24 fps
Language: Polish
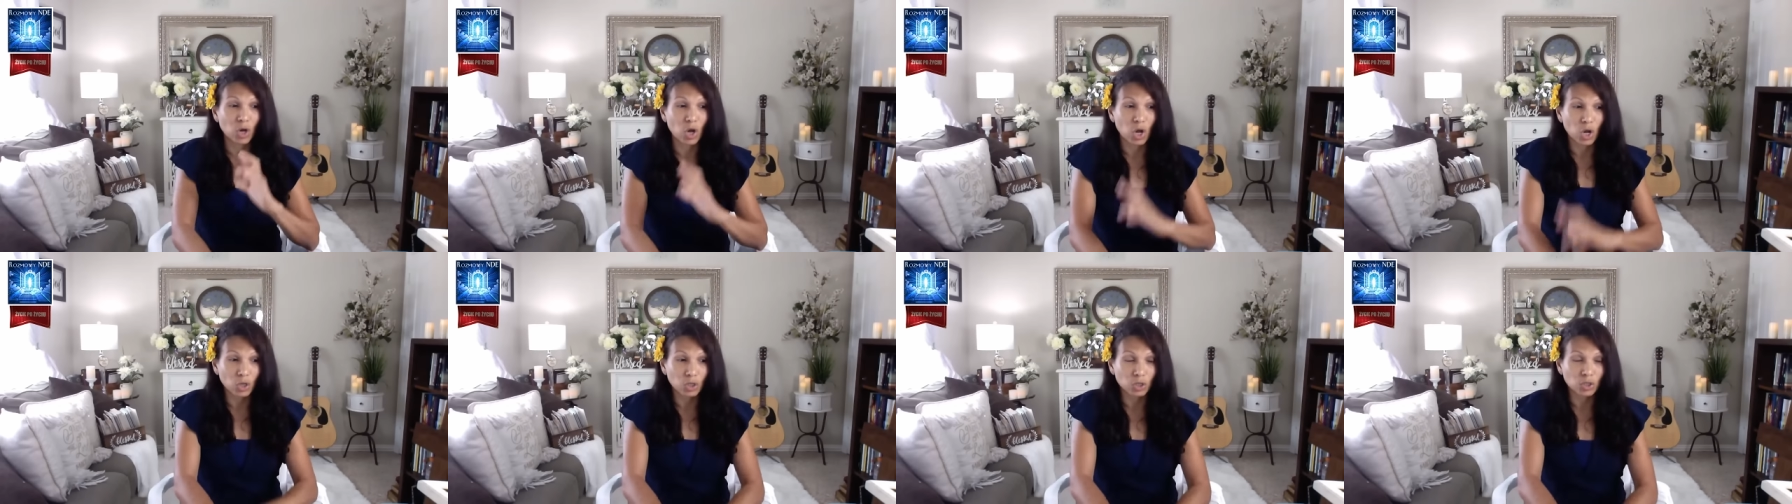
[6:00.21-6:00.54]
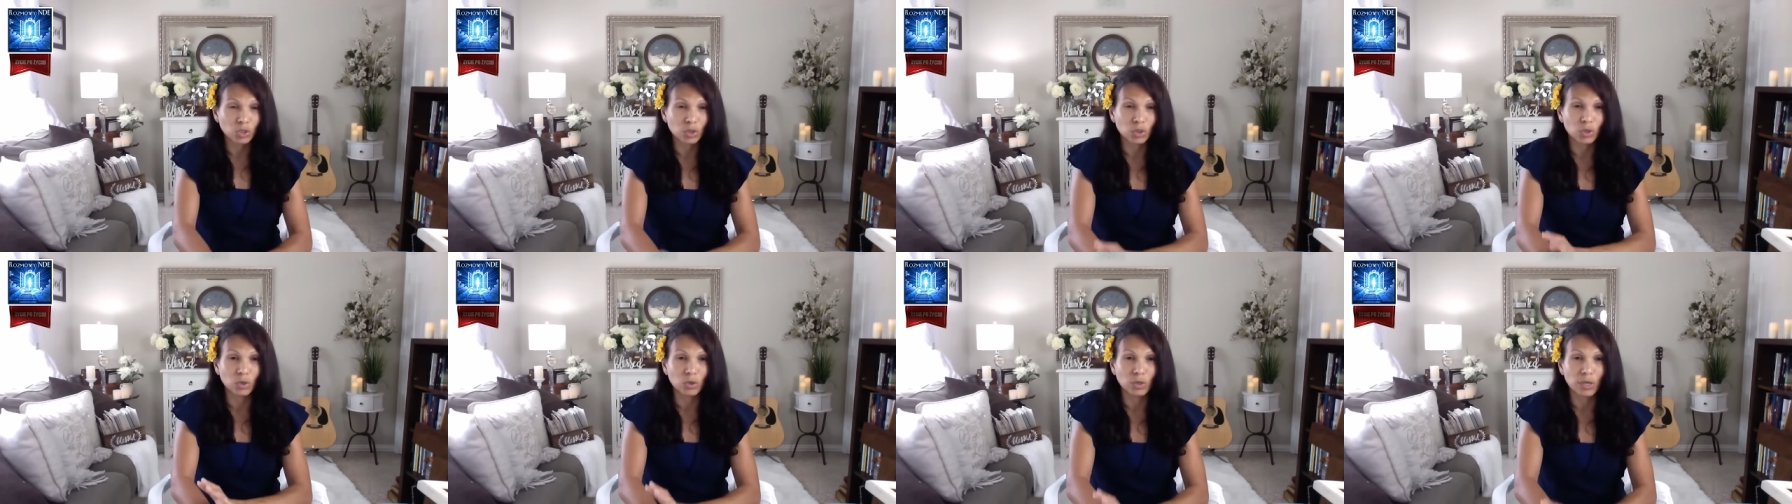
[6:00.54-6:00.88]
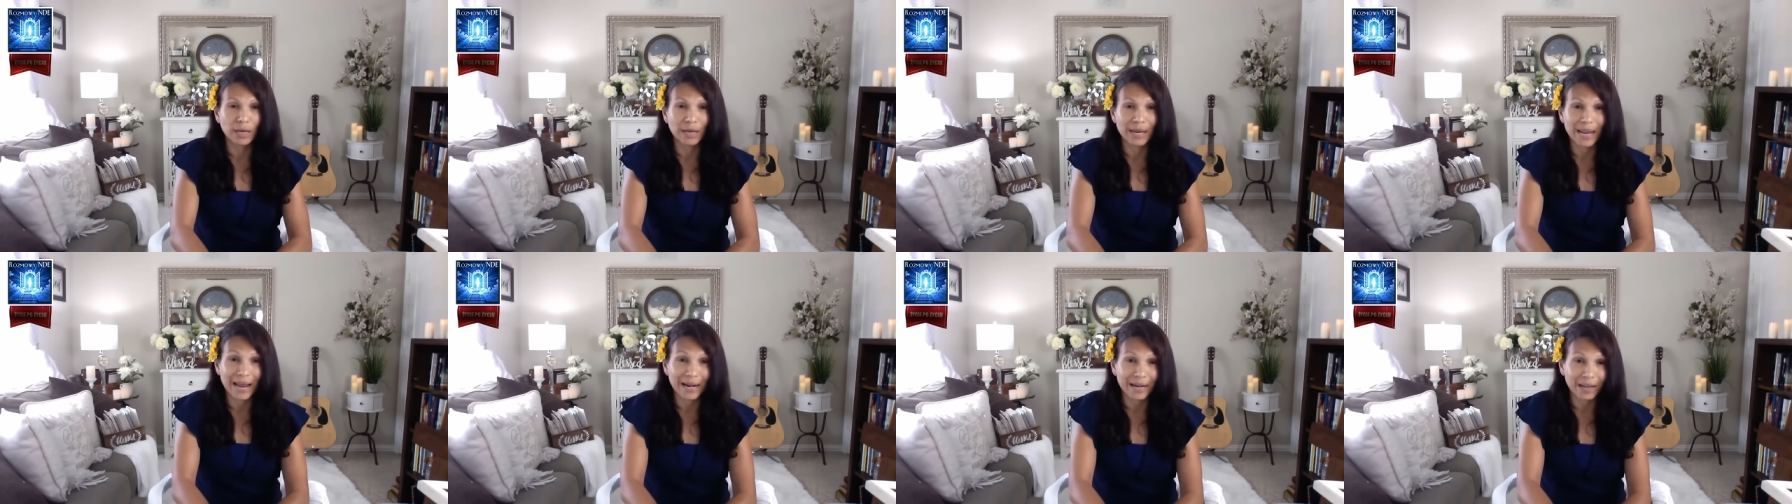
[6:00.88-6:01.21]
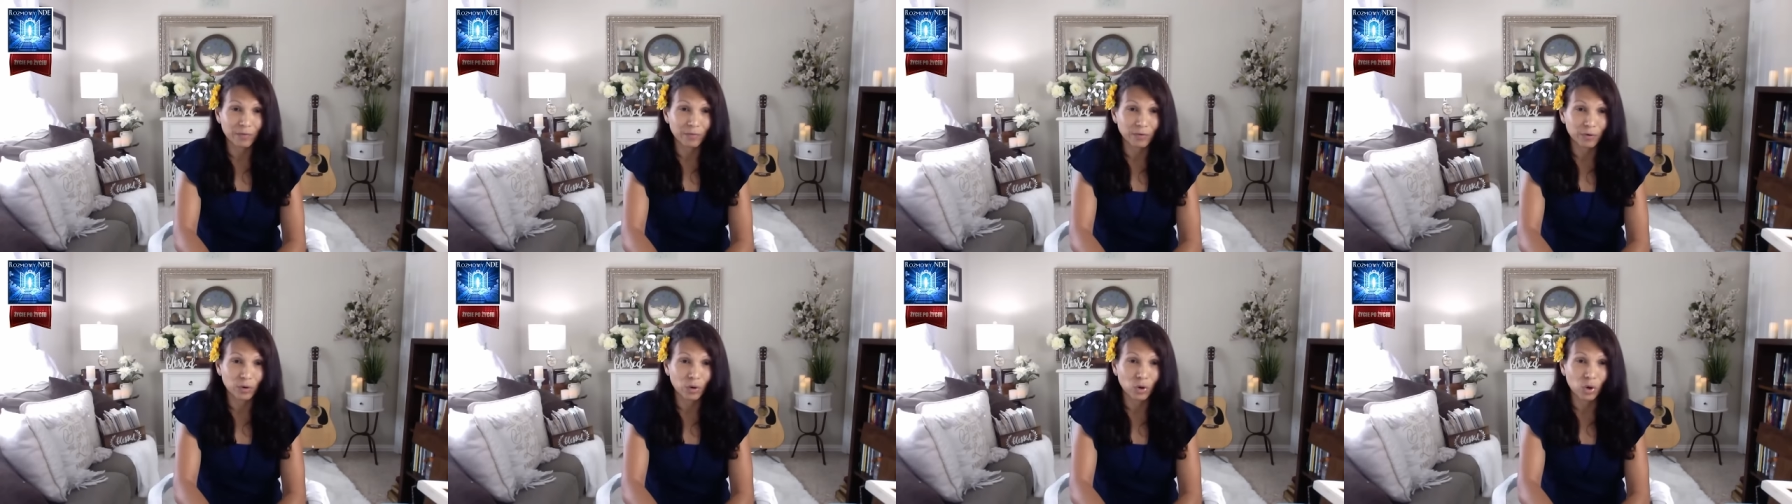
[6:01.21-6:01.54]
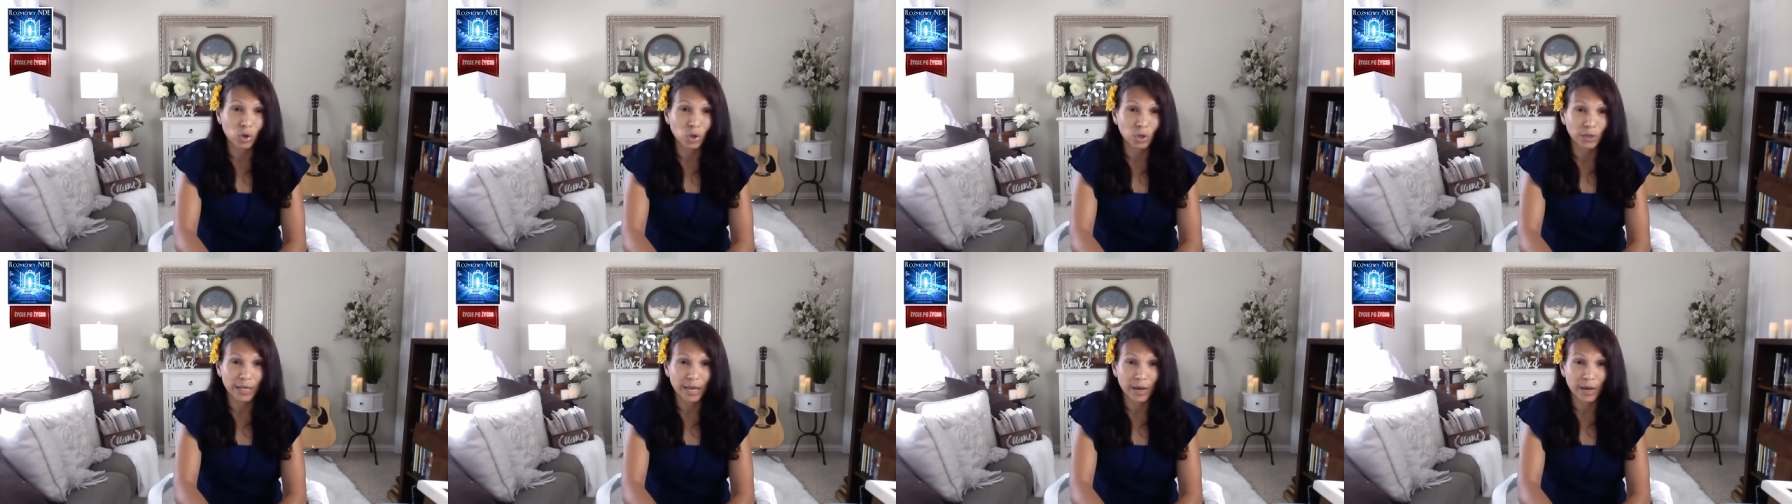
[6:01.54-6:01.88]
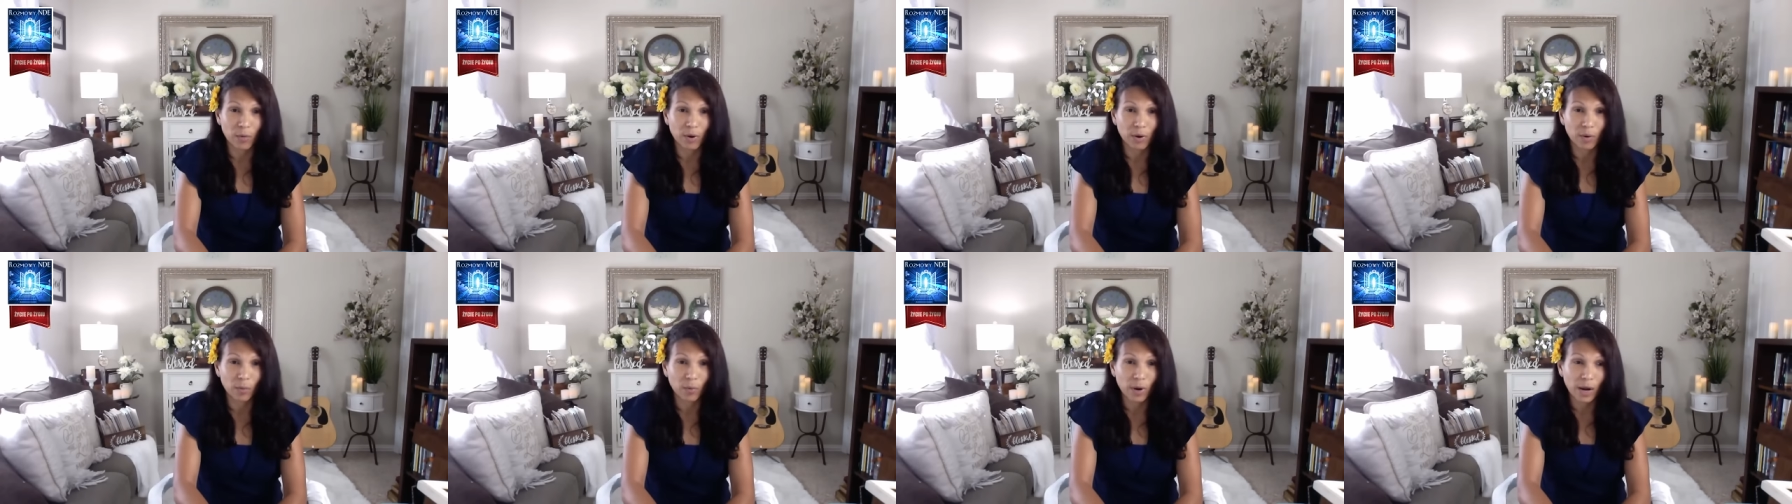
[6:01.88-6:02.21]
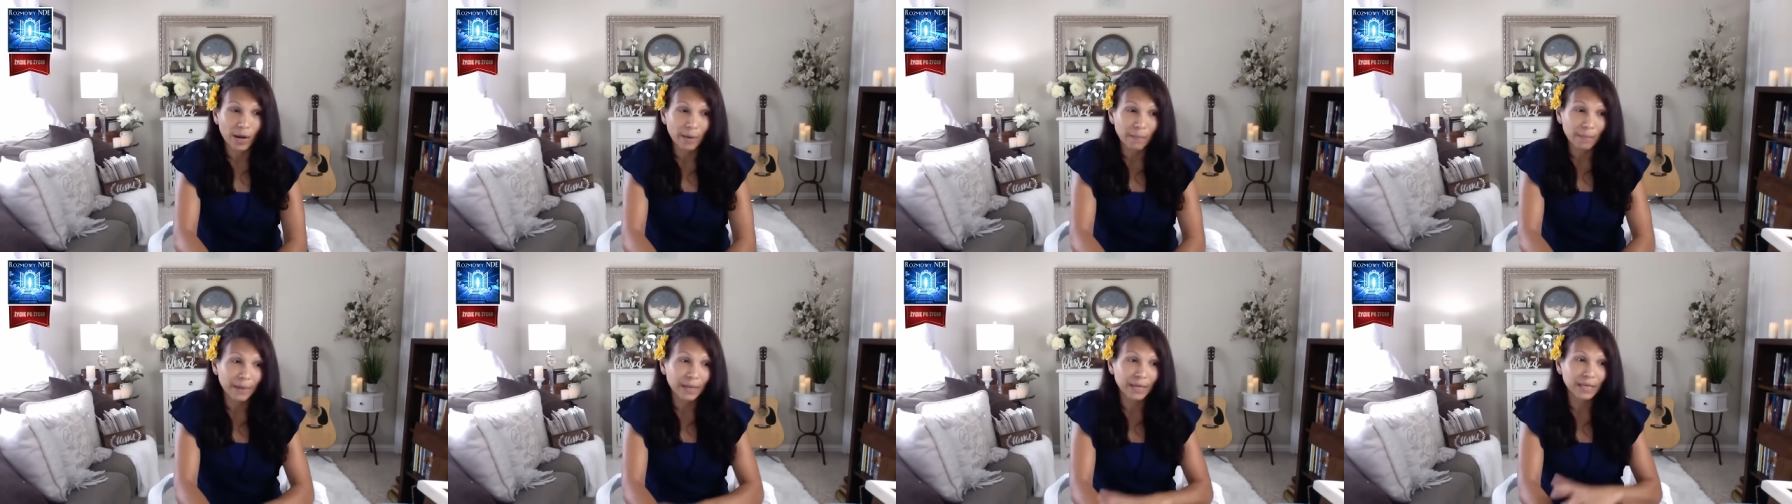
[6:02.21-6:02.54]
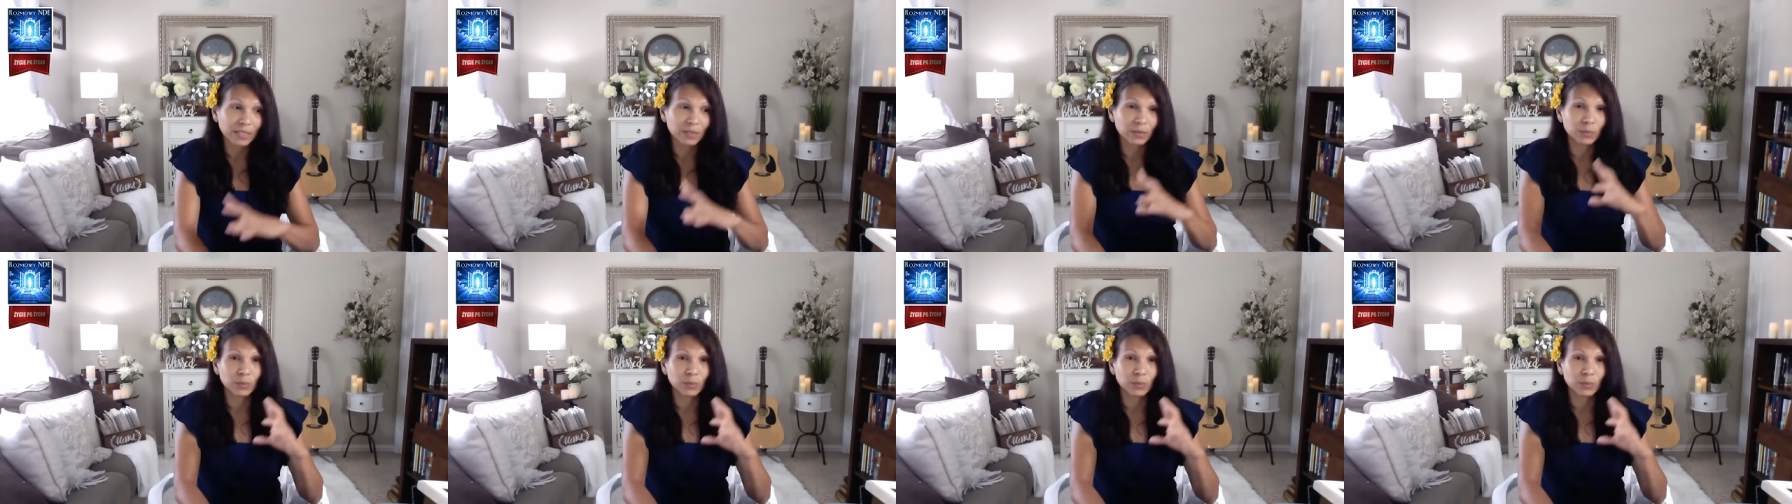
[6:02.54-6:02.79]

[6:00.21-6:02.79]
Nie mógł on też zadzwonić po pogotowie, bo